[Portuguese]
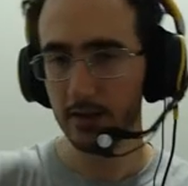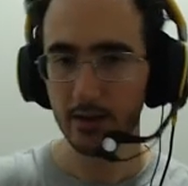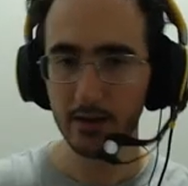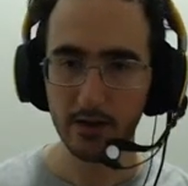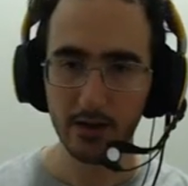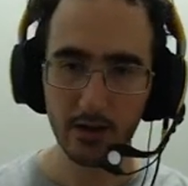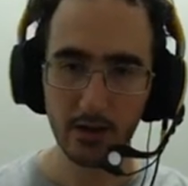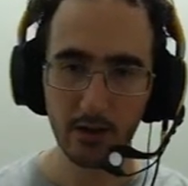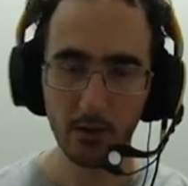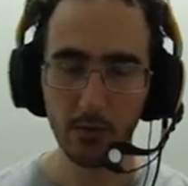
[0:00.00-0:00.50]

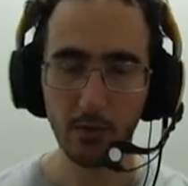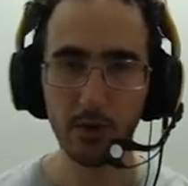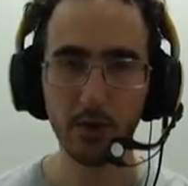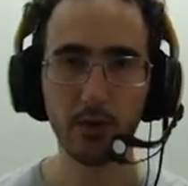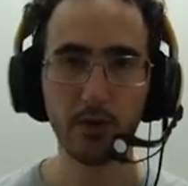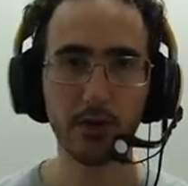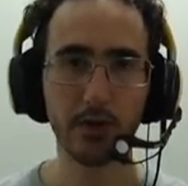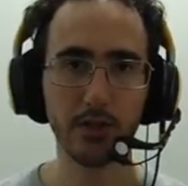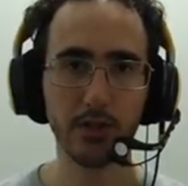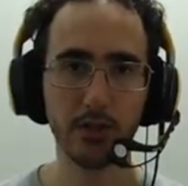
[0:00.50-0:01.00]
é o melhor que
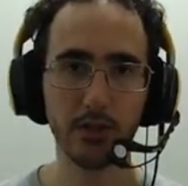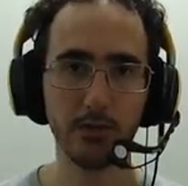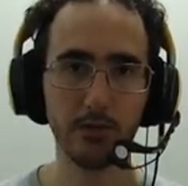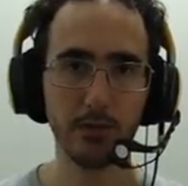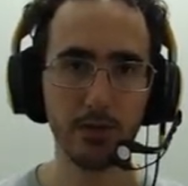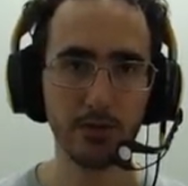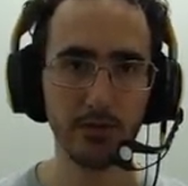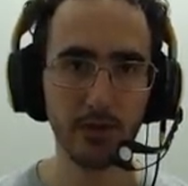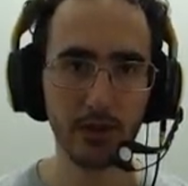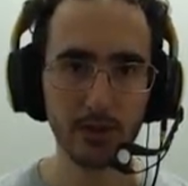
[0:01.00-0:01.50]
a gente pode
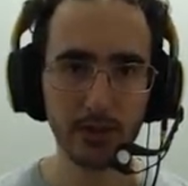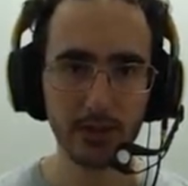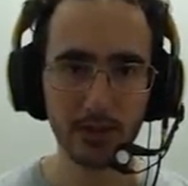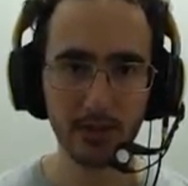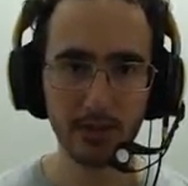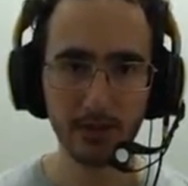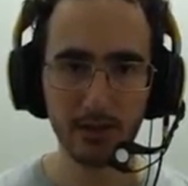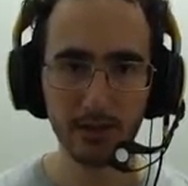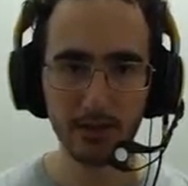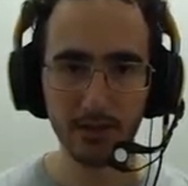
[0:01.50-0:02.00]
fazer.
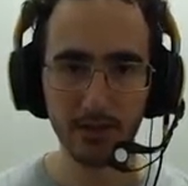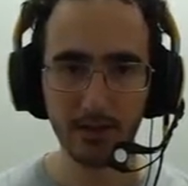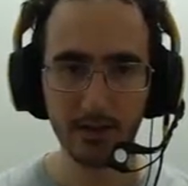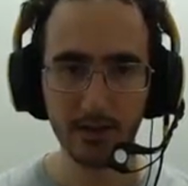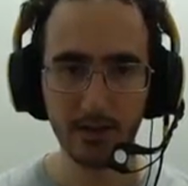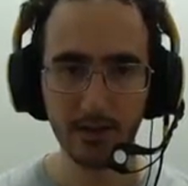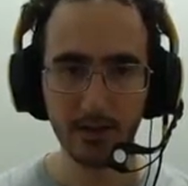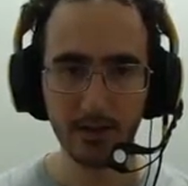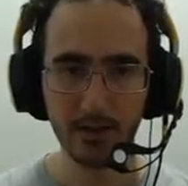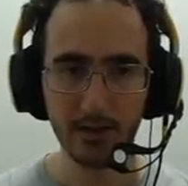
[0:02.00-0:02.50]

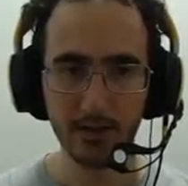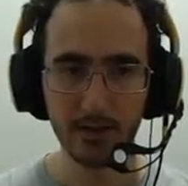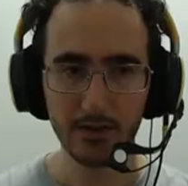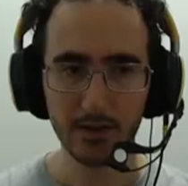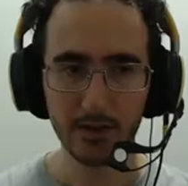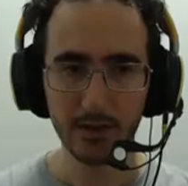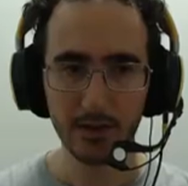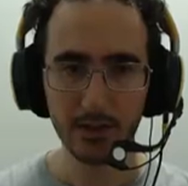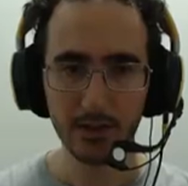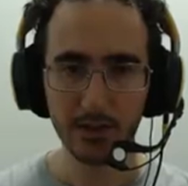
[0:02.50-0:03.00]
Já que
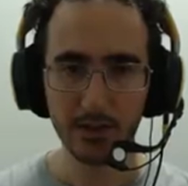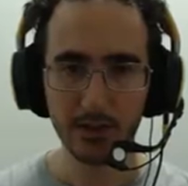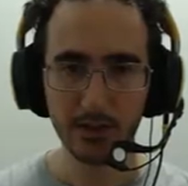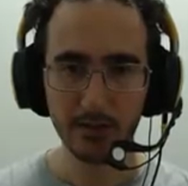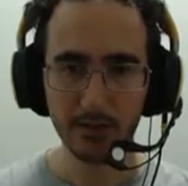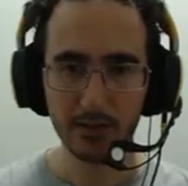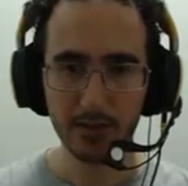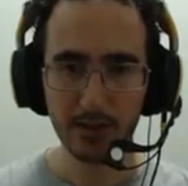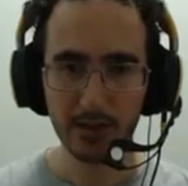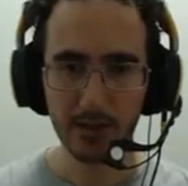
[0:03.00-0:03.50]
a gente teve essa
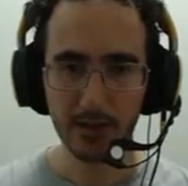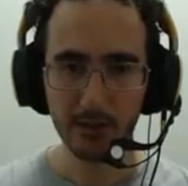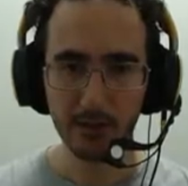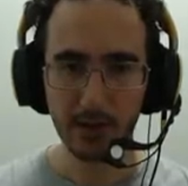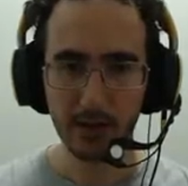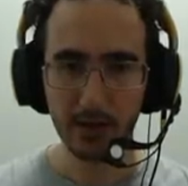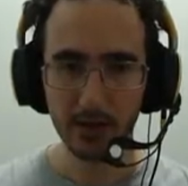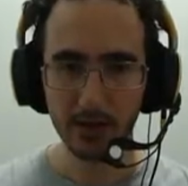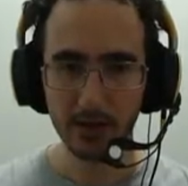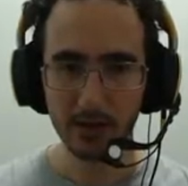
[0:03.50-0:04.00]
ideia
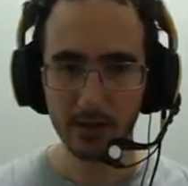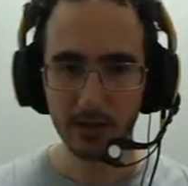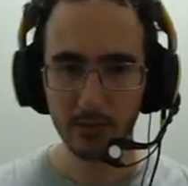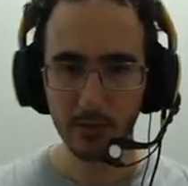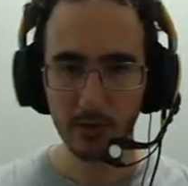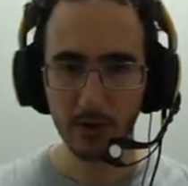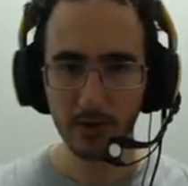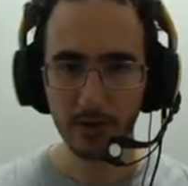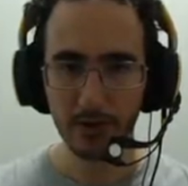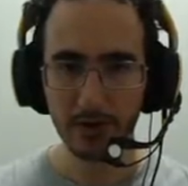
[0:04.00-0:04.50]
brilhante de
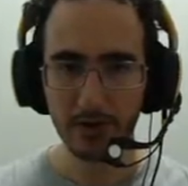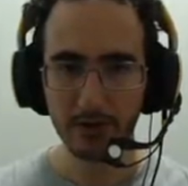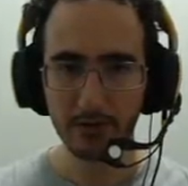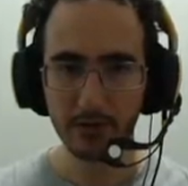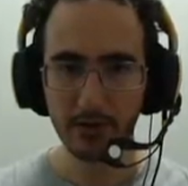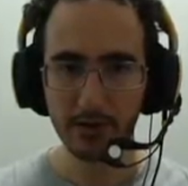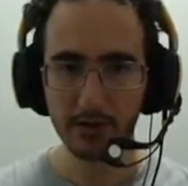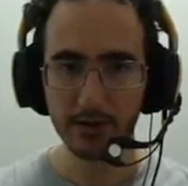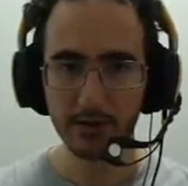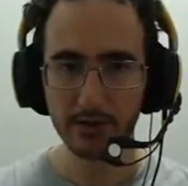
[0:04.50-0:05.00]
melhorar a
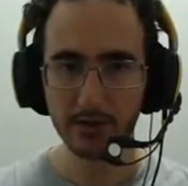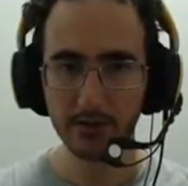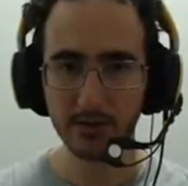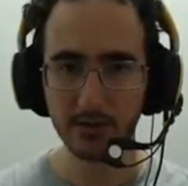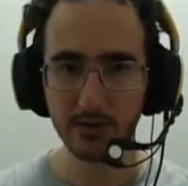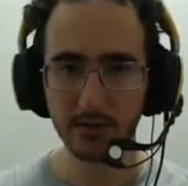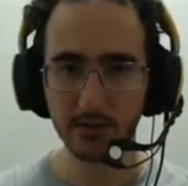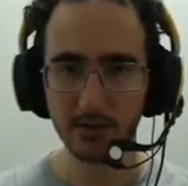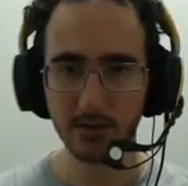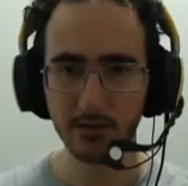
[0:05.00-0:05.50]
qualidade dos
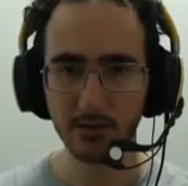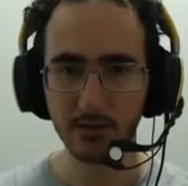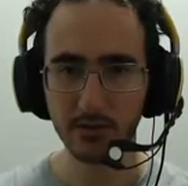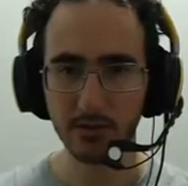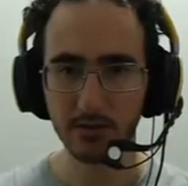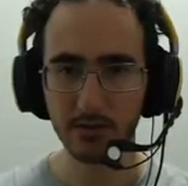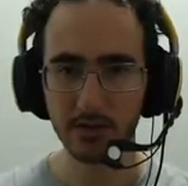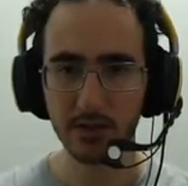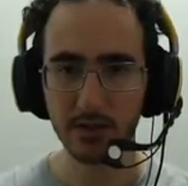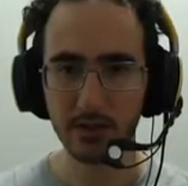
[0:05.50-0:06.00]
nossos vídeos de
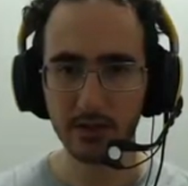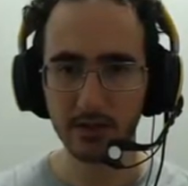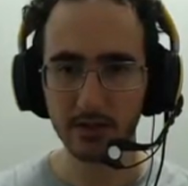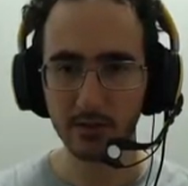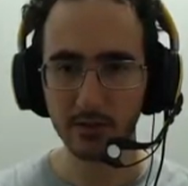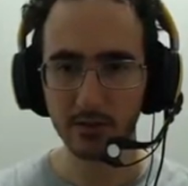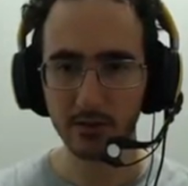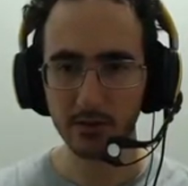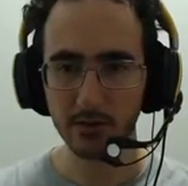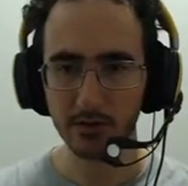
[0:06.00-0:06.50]
Dark
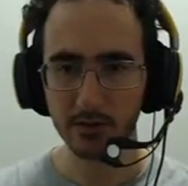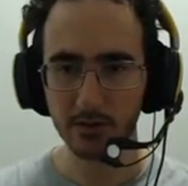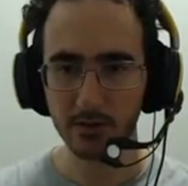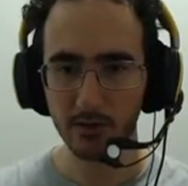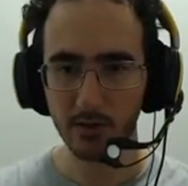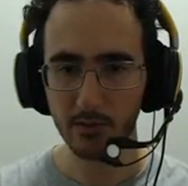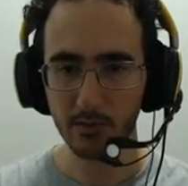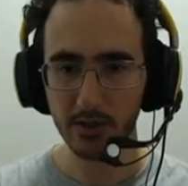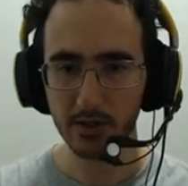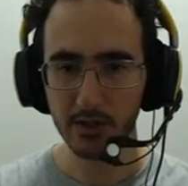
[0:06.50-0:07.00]
Souls
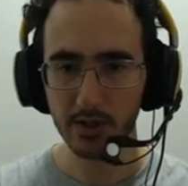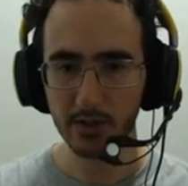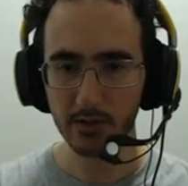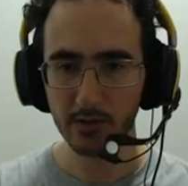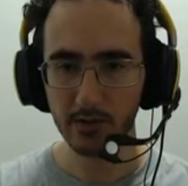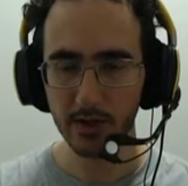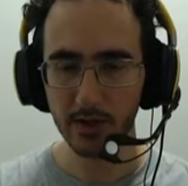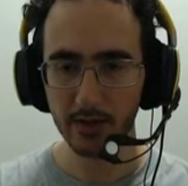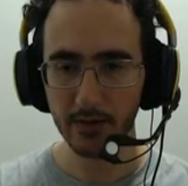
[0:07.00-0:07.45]
somente agora.